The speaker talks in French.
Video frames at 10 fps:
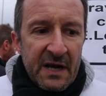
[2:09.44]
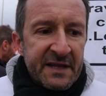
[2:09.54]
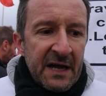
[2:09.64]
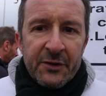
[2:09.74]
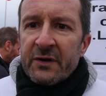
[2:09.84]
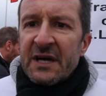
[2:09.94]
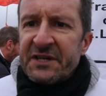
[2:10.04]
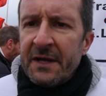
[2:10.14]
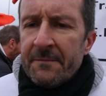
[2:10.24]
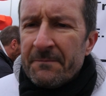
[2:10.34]
Quelqu'un
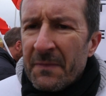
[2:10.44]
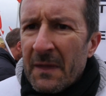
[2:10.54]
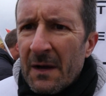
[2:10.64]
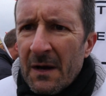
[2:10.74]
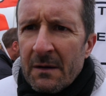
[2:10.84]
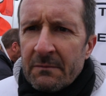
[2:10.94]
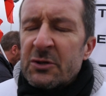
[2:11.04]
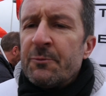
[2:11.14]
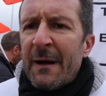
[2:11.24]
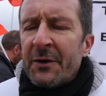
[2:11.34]
d'engagé, moi
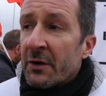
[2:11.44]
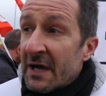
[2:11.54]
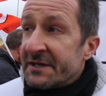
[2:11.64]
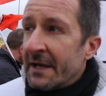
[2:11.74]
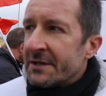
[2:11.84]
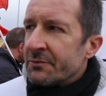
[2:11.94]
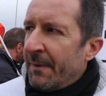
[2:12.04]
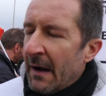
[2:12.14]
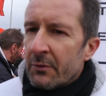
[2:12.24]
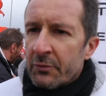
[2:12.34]
je vous parle d'engagé et je vous
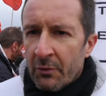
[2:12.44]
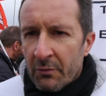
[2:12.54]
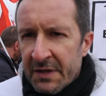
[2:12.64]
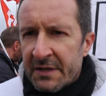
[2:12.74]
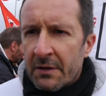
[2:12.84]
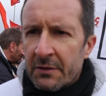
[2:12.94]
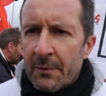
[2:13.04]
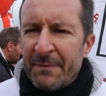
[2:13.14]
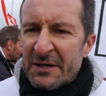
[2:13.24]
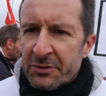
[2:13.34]
parle au nom aussi de,
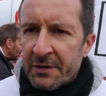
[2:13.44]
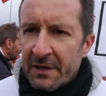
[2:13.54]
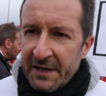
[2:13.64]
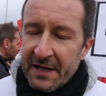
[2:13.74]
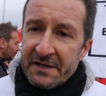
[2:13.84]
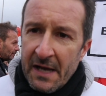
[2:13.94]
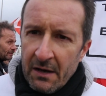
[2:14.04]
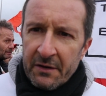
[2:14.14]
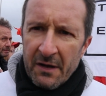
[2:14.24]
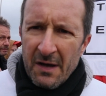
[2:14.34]
de Page Jaune. L'année
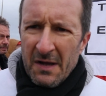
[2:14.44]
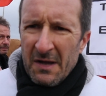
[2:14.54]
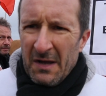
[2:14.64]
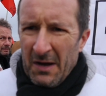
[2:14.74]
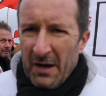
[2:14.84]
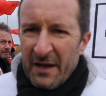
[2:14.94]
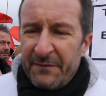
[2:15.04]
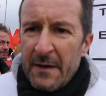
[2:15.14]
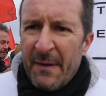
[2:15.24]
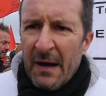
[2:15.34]
dernière, on a
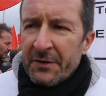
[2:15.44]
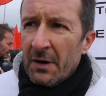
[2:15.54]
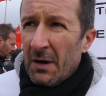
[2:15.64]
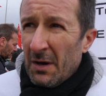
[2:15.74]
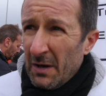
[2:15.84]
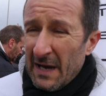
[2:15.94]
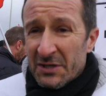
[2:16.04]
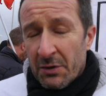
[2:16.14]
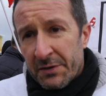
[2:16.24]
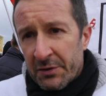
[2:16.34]
failli perdre euh,
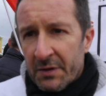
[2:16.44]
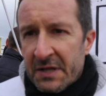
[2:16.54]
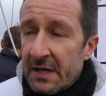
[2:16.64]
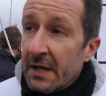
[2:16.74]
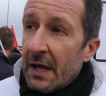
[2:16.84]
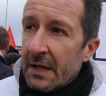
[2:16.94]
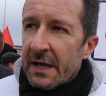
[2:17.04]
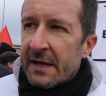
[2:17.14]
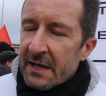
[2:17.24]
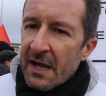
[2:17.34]
l'agence de Nancy et
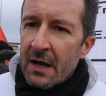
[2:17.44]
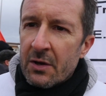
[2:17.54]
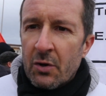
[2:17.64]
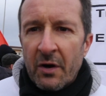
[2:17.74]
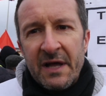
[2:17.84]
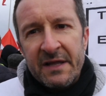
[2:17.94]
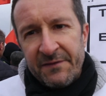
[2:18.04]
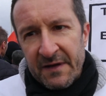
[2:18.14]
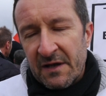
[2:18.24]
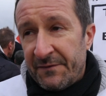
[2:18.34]
c'est quelqu'un que quand on a
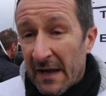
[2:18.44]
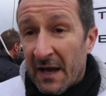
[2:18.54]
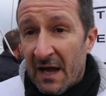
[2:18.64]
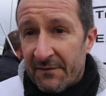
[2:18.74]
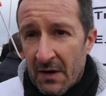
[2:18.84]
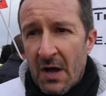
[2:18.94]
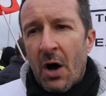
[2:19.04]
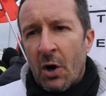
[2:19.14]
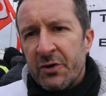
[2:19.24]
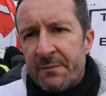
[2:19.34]
été faire grève
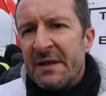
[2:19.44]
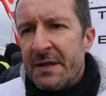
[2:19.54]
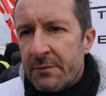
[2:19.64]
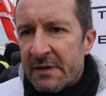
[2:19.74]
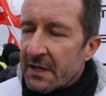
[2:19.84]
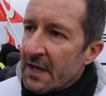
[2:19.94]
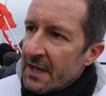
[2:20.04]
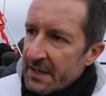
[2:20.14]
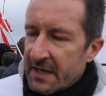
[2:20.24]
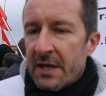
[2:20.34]
en 2018,
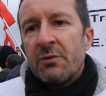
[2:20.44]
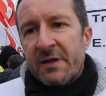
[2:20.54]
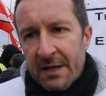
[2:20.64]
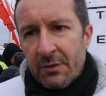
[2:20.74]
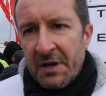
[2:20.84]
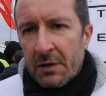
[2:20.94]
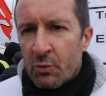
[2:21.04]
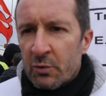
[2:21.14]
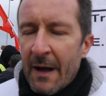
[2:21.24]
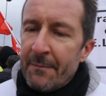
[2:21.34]
qui nous a donné son
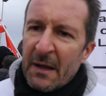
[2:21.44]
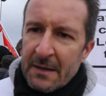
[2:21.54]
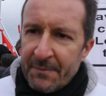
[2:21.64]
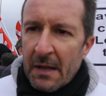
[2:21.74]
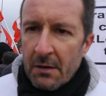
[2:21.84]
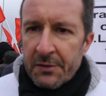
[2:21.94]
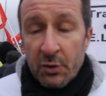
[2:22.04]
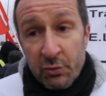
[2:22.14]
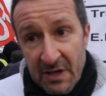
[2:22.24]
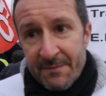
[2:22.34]
coup de main par sa présence
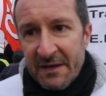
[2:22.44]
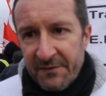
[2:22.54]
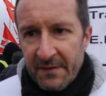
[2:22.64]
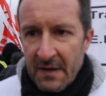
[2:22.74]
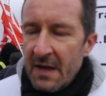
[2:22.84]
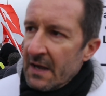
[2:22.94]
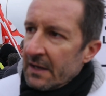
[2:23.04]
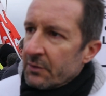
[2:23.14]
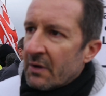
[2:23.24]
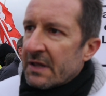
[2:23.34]
dans toutes les manifs.
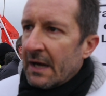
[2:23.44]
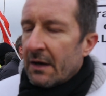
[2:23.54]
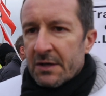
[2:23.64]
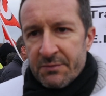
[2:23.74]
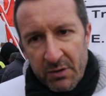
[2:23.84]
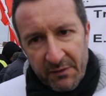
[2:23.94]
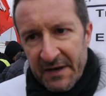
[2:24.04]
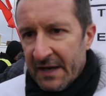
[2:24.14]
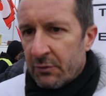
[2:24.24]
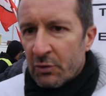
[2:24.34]
Donc ça, euh, je m'en
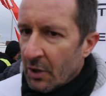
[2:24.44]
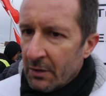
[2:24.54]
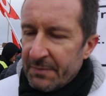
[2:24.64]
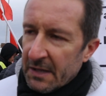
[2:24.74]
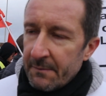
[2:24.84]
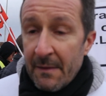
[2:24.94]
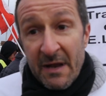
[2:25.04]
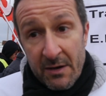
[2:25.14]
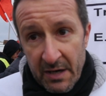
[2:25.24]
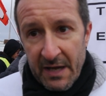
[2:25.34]
souviendrai tout le temps, parce que même
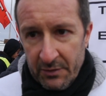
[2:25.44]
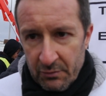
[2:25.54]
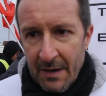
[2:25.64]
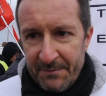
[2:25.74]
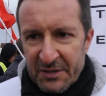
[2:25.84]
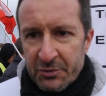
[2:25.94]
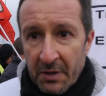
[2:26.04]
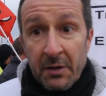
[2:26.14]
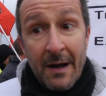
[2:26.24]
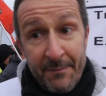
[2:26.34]
les collègues, nous, à Page
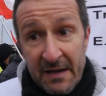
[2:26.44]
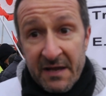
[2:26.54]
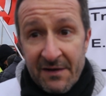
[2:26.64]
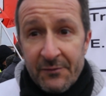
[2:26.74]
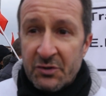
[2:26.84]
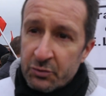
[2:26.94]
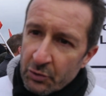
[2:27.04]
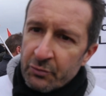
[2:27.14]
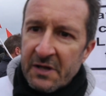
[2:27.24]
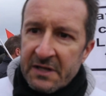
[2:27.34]
Jaune, s'en rappellent, qu'il est venu
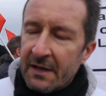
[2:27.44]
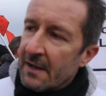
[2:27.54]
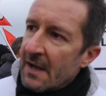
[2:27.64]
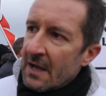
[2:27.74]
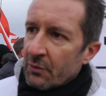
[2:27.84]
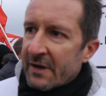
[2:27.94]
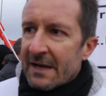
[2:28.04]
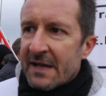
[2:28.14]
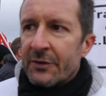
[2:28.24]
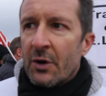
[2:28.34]
toujours nous aider. Donc
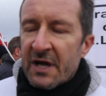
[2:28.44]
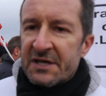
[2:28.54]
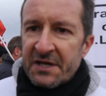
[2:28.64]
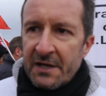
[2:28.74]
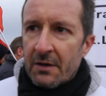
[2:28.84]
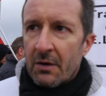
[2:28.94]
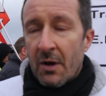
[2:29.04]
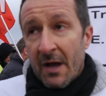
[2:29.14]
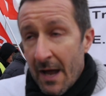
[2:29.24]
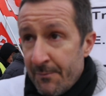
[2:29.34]
quelqu'un d'engagé et
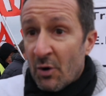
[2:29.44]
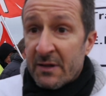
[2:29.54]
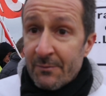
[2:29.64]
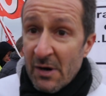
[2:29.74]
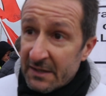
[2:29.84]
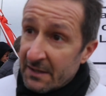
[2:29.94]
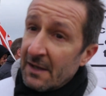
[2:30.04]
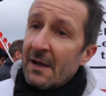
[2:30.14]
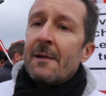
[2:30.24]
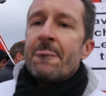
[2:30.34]
euh, pour sa boîte,
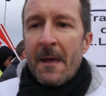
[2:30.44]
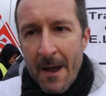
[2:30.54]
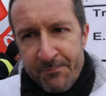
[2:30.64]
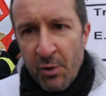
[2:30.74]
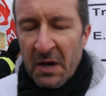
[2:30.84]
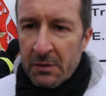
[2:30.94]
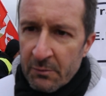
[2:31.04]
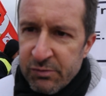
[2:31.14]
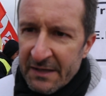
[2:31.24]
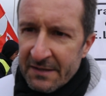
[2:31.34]
et pour les
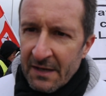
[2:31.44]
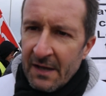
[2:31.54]
autres boîtes,